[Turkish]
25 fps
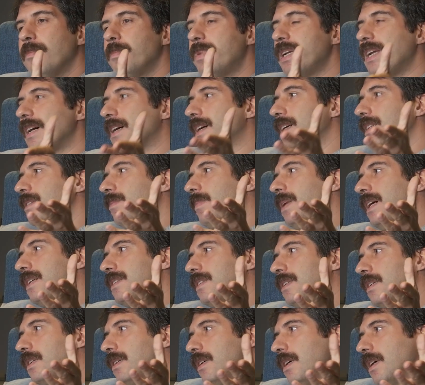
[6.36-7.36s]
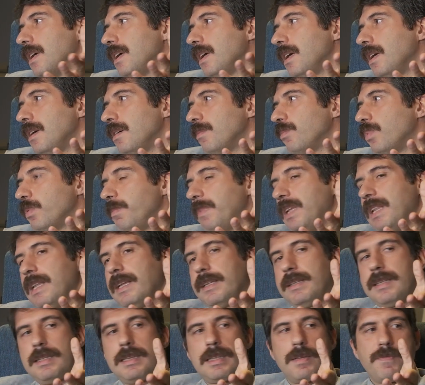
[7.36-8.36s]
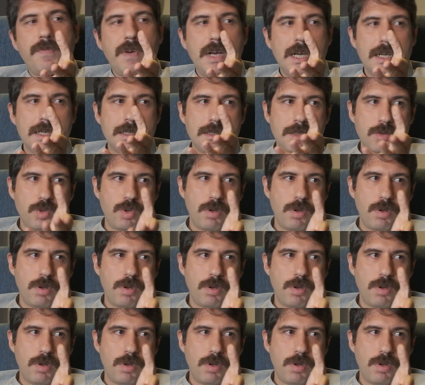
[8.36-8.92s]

bırakalım artık bu Millet İttifakı'nın